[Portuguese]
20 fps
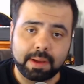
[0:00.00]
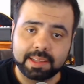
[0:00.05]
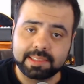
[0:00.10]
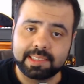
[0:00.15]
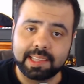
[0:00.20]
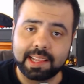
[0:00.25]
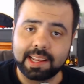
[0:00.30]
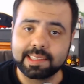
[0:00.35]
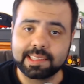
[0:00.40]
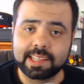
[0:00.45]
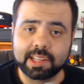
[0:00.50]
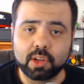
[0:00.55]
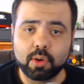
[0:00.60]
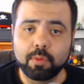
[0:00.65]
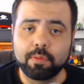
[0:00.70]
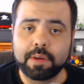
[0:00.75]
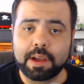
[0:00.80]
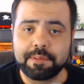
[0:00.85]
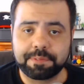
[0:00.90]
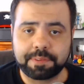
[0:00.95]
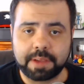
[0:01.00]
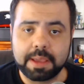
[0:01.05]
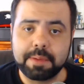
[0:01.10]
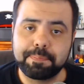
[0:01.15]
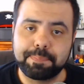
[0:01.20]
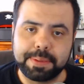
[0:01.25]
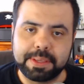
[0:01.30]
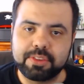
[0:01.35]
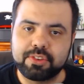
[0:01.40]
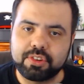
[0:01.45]
Mas ela ainda não vai ficar
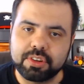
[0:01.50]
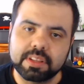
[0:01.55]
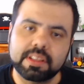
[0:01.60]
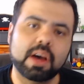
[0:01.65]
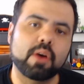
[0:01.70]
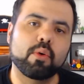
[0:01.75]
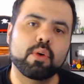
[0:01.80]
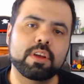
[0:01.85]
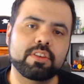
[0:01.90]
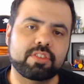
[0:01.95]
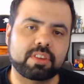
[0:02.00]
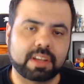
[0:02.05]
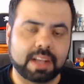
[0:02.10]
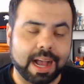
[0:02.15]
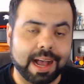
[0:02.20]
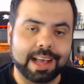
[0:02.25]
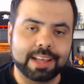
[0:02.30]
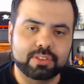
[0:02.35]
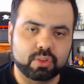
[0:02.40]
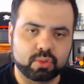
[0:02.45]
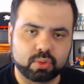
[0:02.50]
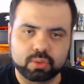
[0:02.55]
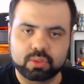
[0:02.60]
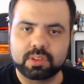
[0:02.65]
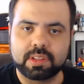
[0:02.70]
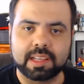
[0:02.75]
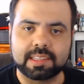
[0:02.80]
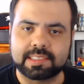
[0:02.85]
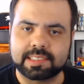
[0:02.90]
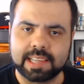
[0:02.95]
impedida hoje, caso
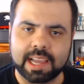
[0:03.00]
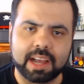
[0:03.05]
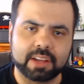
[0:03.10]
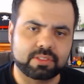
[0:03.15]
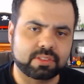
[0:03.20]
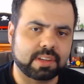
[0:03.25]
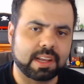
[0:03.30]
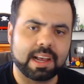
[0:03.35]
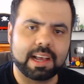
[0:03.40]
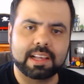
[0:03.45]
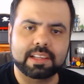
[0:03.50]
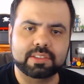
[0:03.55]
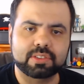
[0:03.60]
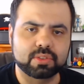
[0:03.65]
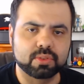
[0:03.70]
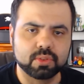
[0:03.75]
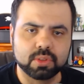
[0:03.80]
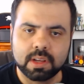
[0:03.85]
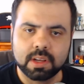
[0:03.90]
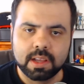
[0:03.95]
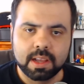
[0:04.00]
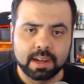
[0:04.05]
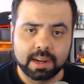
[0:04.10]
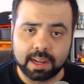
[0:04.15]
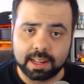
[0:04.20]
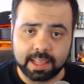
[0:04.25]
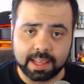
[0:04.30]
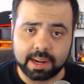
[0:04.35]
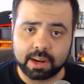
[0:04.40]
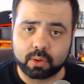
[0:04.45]
tudo dê certo, caso
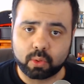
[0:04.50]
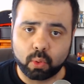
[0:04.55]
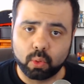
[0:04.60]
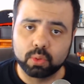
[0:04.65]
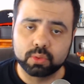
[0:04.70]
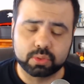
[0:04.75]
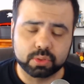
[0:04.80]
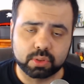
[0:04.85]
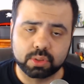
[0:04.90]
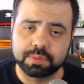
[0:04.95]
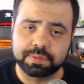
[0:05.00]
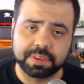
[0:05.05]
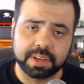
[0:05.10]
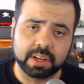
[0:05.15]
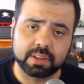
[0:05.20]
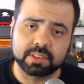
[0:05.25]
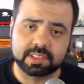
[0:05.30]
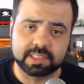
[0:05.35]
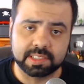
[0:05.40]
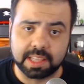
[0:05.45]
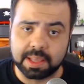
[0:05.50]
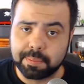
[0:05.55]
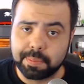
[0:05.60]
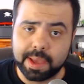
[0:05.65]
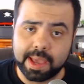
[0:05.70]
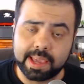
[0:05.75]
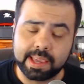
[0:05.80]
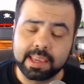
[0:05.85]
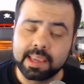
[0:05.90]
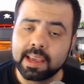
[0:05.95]
a galera contra o governo se dê
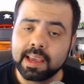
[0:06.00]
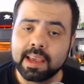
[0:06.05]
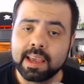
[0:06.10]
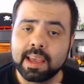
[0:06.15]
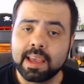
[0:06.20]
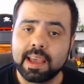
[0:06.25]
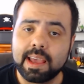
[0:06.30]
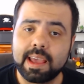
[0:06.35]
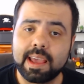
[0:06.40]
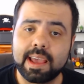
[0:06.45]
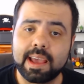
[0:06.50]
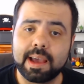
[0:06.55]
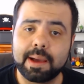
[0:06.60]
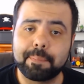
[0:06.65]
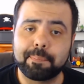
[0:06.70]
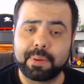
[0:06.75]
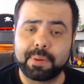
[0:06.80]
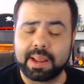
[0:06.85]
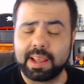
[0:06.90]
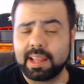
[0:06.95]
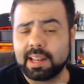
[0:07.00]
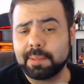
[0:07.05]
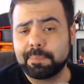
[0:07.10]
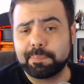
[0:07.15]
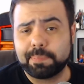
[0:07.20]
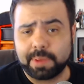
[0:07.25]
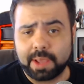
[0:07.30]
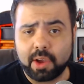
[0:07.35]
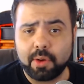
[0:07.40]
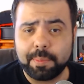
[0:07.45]
bem. É, para
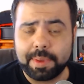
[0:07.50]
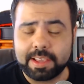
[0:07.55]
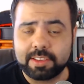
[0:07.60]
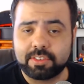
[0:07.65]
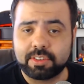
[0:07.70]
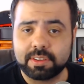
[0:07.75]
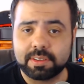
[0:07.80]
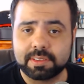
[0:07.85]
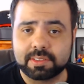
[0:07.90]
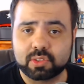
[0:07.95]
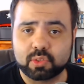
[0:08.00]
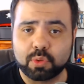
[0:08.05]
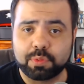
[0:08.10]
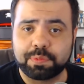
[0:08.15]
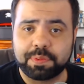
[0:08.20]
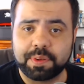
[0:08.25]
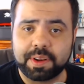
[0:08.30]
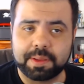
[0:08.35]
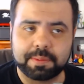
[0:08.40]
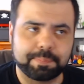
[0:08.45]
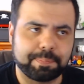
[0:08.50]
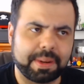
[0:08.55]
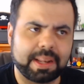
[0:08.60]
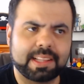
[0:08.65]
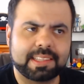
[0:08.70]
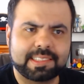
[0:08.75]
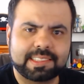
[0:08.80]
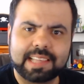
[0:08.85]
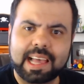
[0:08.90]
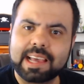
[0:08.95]
ela realmente sofrer, para
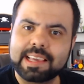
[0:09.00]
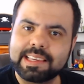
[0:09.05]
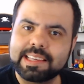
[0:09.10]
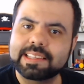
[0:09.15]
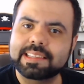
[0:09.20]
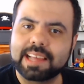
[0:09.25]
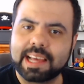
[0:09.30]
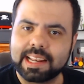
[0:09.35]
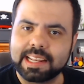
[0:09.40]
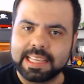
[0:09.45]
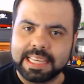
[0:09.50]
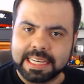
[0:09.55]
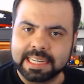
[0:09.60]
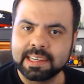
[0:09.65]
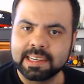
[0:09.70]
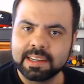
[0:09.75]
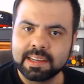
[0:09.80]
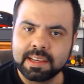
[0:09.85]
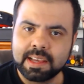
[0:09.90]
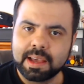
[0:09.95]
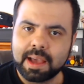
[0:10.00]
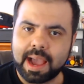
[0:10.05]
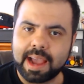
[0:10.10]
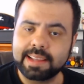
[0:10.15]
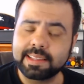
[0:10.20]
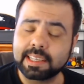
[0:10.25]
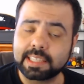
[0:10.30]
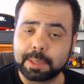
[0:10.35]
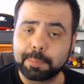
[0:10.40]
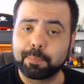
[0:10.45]
ela sair dali,
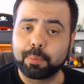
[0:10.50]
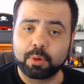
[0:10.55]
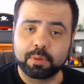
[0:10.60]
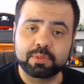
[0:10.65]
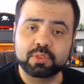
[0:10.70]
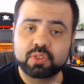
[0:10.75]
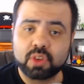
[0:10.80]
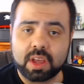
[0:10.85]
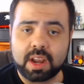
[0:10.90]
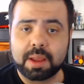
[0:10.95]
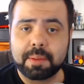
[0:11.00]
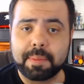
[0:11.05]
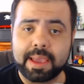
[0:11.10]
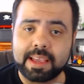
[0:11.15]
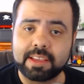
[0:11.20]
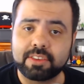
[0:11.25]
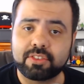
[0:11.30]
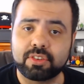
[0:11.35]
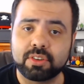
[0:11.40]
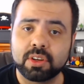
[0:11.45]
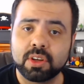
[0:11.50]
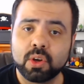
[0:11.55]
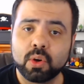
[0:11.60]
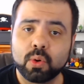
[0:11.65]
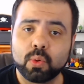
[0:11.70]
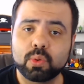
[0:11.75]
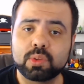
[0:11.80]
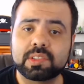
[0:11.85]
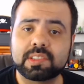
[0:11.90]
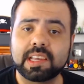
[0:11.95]
ainda que provisoriamente,
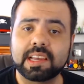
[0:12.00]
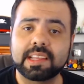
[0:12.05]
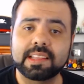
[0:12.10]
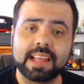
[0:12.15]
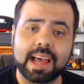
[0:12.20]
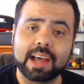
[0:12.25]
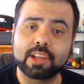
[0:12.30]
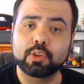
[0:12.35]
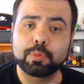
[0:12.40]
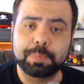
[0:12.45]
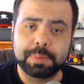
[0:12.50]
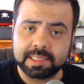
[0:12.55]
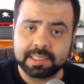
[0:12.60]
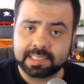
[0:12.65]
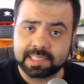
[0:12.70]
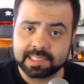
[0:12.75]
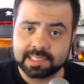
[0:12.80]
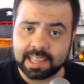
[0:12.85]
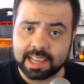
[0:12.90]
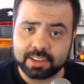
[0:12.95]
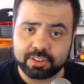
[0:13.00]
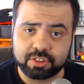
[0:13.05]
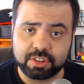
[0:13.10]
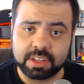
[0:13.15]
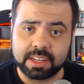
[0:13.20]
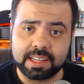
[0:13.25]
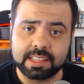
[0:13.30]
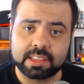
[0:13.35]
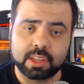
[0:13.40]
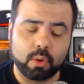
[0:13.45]
o Senado precisa
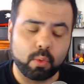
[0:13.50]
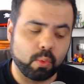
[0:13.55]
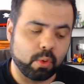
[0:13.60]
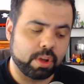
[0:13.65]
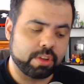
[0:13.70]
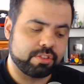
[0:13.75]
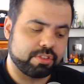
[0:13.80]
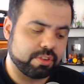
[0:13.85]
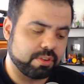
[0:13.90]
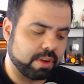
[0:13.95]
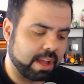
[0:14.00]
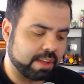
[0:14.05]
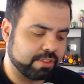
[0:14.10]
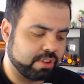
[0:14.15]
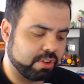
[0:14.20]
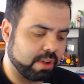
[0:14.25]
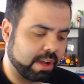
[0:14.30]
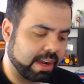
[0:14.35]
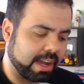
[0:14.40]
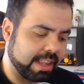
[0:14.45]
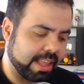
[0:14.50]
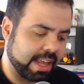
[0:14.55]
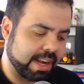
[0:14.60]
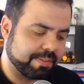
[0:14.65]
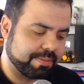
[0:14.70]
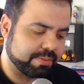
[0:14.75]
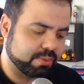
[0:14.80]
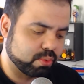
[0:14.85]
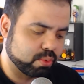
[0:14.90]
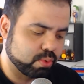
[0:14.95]
agir. Então hoje a, gente, a
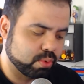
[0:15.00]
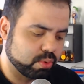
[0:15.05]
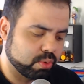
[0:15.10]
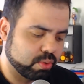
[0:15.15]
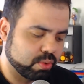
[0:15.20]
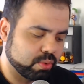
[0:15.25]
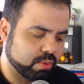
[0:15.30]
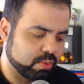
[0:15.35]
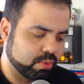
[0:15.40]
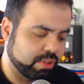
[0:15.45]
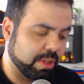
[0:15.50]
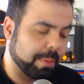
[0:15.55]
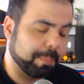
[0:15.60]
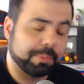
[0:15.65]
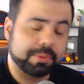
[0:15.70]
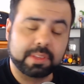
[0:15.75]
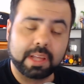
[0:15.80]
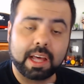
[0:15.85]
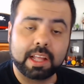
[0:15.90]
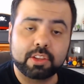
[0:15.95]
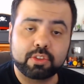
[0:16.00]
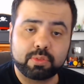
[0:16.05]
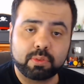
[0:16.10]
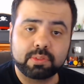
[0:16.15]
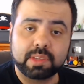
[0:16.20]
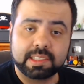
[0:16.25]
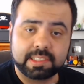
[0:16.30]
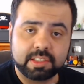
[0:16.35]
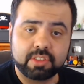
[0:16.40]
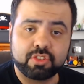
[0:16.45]
galera dos do, deputados
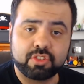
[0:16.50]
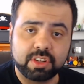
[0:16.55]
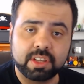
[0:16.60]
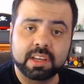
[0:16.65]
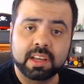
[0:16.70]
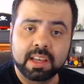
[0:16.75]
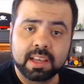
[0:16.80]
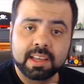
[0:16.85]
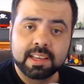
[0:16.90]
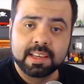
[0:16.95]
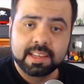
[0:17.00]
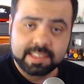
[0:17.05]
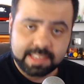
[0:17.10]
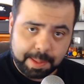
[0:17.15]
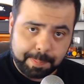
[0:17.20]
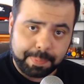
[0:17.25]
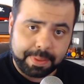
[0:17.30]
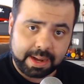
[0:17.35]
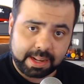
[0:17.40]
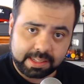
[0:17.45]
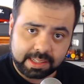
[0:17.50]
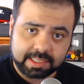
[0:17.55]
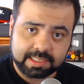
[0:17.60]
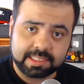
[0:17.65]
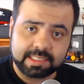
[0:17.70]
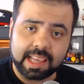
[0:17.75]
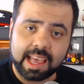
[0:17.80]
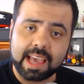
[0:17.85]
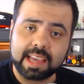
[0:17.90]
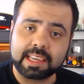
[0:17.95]
vão decidir se a parada
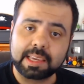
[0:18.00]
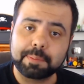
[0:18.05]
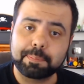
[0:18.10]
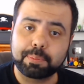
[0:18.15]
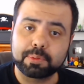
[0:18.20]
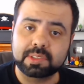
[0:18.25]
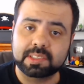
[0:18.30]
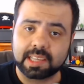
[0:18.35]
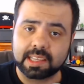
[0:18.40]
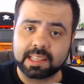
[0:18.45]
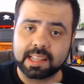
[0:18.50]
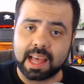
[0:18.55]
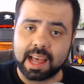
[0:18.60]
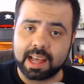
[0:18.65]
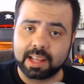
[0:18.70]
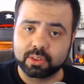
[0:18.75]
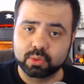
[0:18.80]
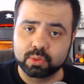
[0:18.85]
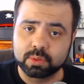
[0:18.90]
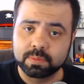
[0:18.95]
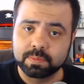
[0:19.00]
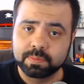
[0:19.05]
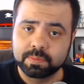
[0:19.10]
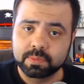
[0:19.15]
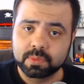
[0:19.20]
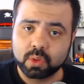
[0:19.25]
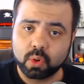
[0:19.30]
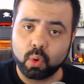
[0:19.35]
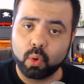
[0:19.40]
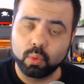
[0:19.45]
segue para o Senado
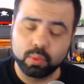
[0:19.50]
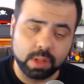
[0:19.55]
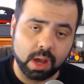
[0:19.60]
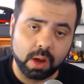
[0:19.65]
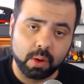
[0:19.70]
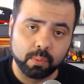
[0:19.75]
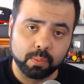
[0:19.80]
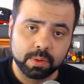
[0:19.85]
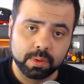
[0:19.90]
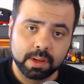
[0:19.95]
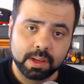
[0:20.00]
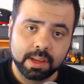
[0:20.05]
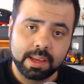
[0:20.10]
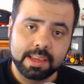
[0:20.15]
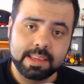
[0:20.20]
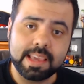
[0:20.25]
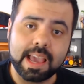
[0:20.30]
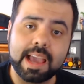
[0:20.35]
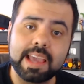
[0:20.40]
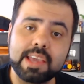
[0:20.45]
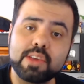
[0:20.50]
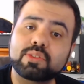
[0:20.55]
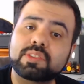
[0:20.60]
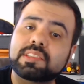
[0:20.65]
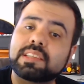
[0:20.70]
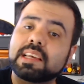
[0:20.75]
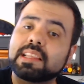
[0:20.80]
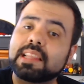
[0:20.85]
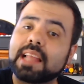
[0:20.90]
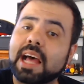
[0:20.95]
ou não. E aí o
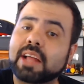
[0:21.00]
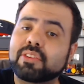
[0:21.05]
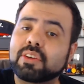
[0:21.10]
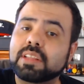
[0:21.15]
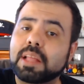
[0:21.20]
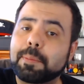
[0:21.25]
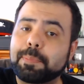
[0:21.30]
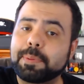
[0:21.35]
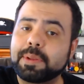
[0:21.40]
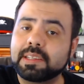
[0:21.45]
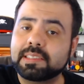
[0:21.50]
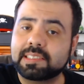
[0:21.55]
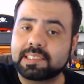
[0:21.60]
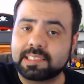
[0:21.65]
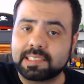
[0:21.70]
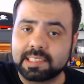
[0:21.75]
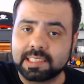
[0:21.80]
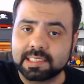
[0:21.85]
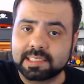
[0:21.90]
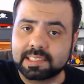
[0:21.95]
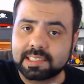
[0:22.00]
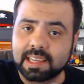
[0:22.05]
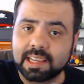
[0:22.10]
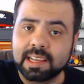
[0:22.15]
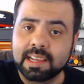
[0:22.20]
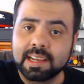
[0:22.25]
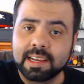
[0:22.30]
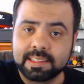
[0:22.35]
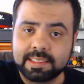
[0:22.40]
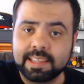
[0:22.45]
Senado ainda
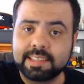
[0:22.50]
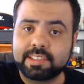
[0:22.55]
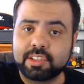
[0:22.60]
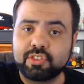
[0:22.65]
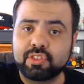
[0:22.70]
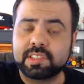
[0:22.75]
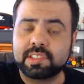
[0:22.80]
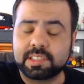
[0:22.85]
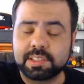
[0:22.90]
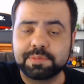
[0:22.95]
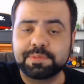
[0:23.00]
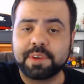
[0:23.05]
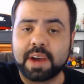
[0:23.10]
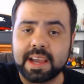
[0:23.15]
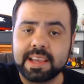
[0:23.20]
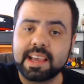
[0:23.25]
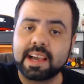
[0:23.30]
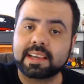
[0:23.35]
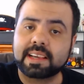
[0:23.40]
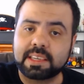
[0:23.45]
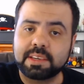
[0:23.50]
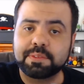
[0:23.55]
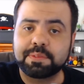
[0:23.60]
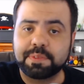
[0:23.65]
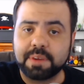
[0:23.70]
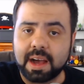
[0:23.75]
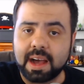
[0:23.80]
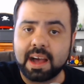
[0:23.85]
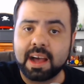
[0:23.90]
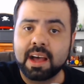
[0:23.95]
precisa decidir se vai
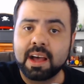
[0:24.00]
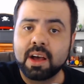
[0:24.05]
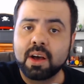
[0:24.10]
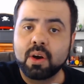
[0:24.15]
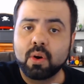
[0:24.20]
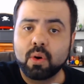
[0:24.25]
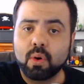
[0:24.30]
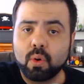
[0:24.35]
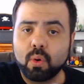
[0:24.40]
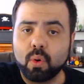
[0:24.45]
arquivar